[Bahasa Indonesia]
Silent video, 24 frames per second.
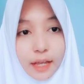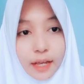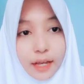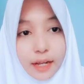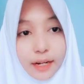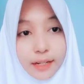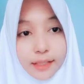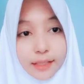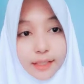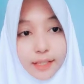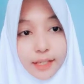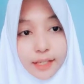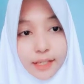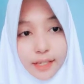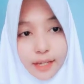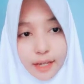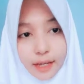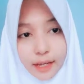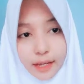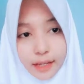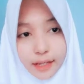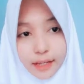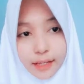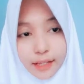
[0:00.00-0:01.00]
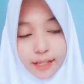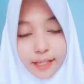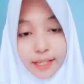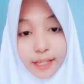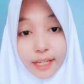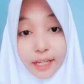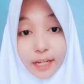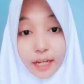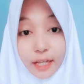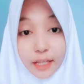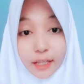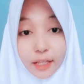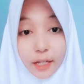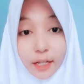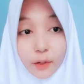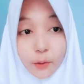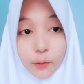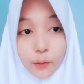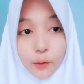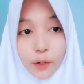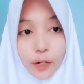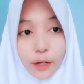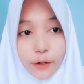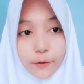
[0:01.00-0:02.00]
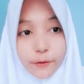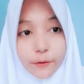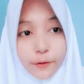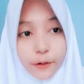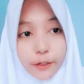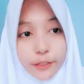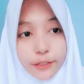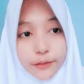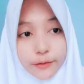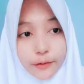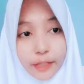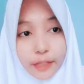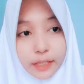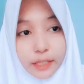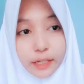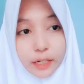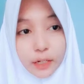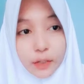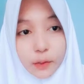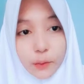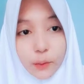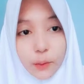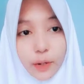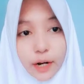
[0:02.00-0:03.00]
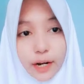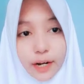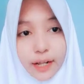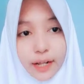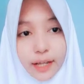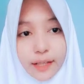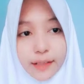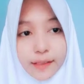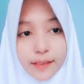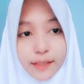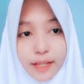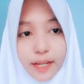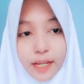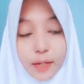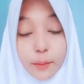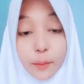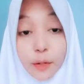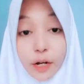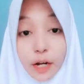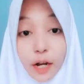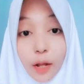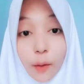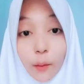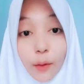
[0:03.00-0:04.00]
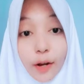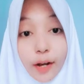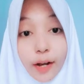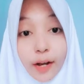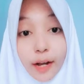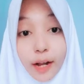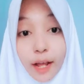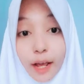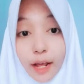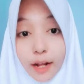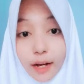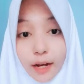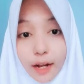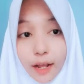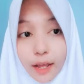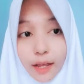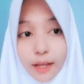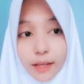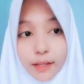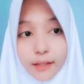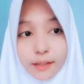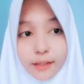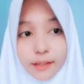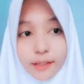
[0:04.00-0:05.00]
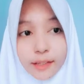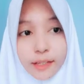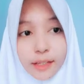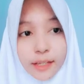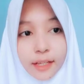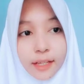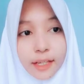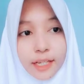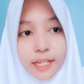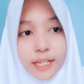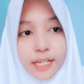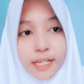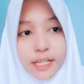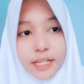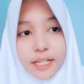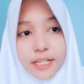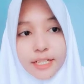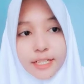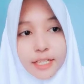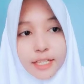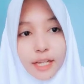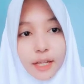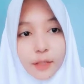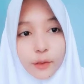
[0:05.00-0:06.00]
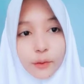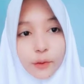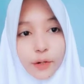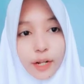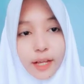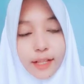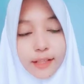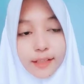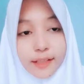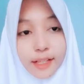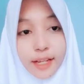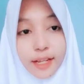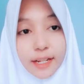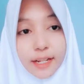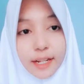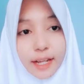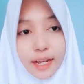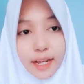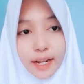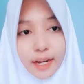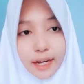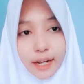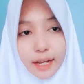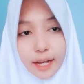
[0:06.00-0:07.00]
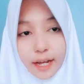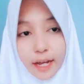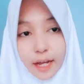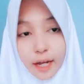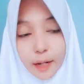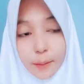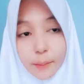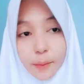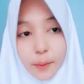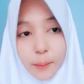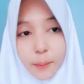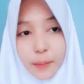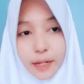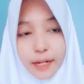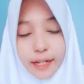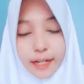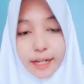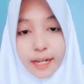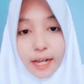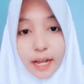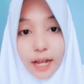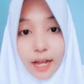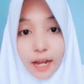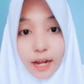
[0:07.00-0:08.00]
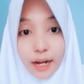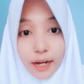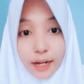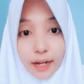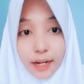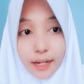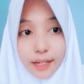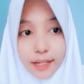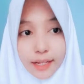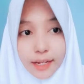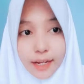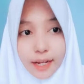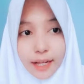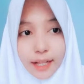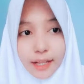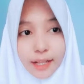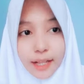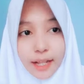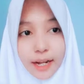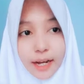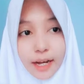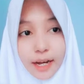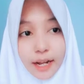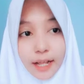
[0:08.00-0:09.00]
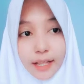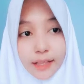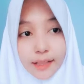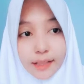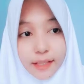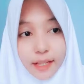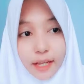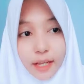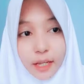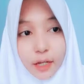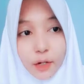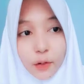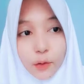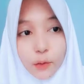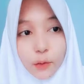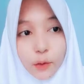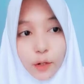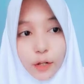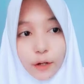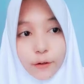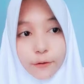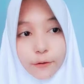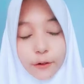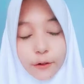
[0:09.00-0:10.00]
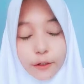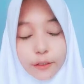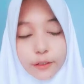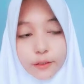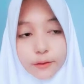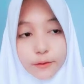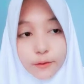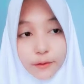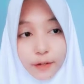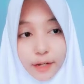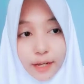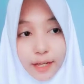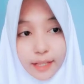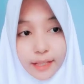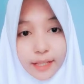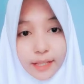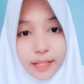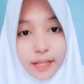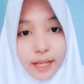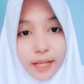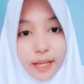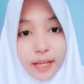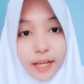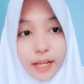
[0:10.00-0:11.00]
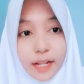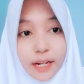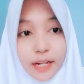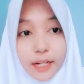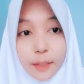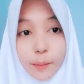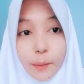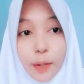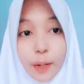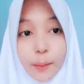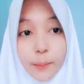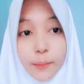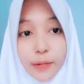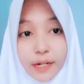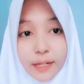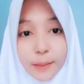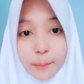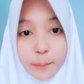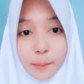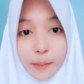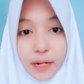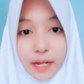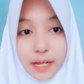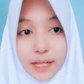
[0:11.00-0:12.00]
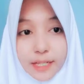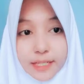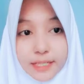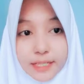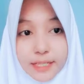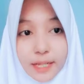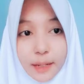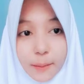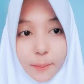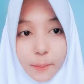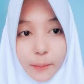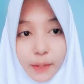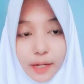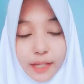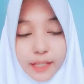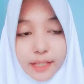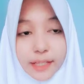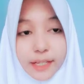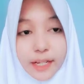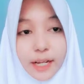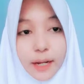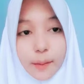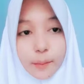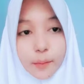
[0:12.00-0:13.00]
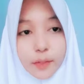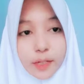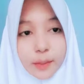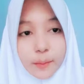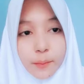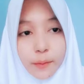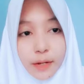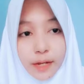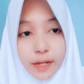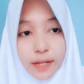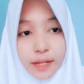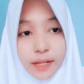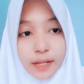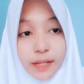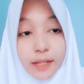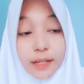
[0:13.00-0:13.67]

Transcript: Artinya, ikatan gula fosfat kedua rantai berlawanan arah. Satu rantai DNA memiliki arah ikatan rantai gula fosfat 5 prima sampai 3 prima